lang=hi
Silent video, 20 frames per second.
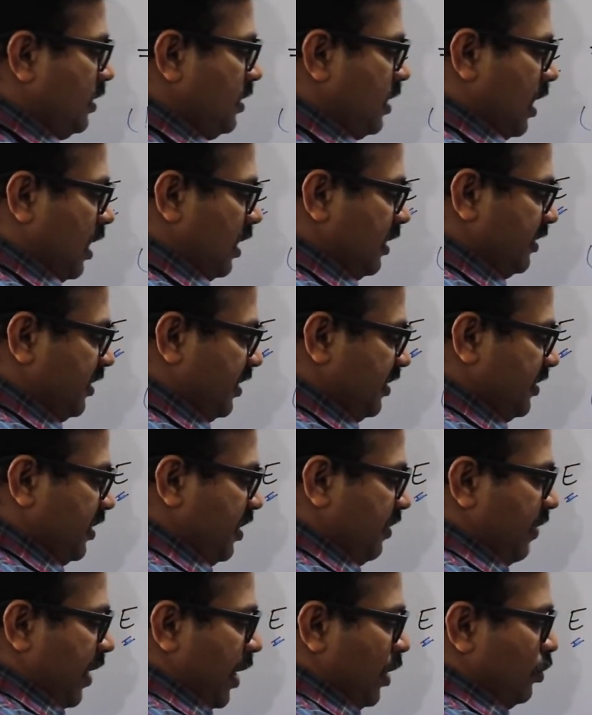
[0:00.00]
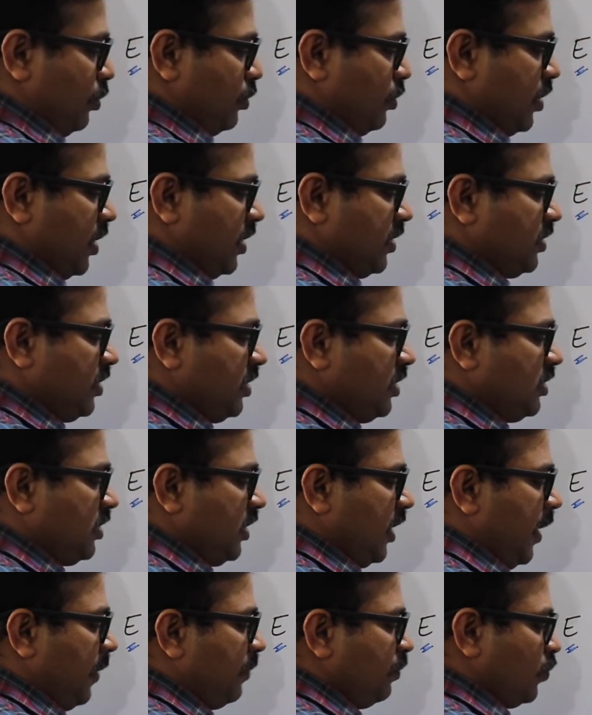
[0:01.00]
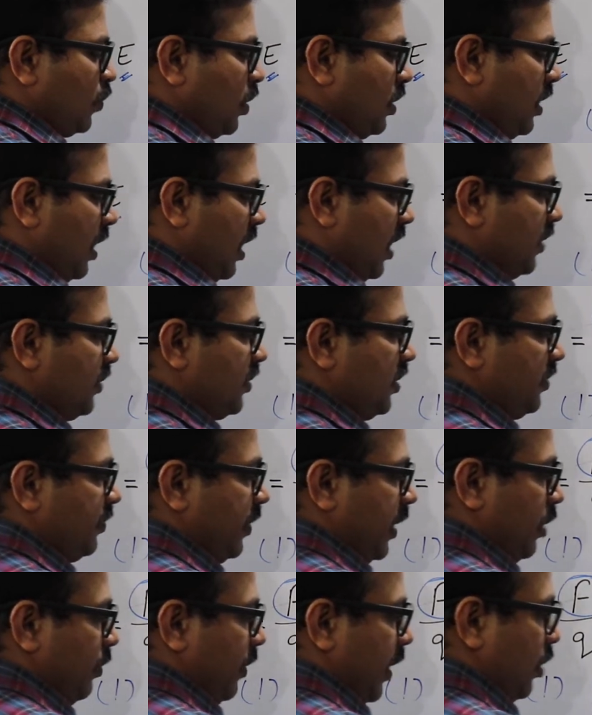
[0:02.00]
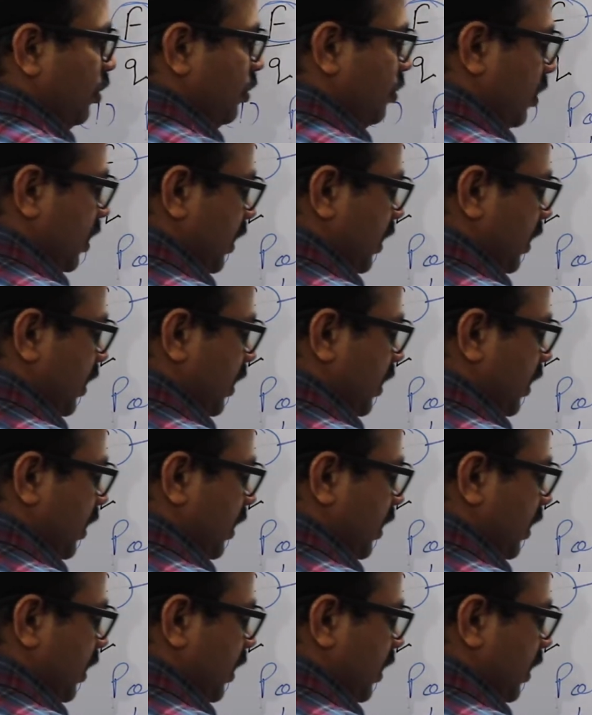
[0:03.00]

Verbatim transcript: यहाँ से इसकी वैल्यू को रख दीजिए यहाँ से इस वैल्यू को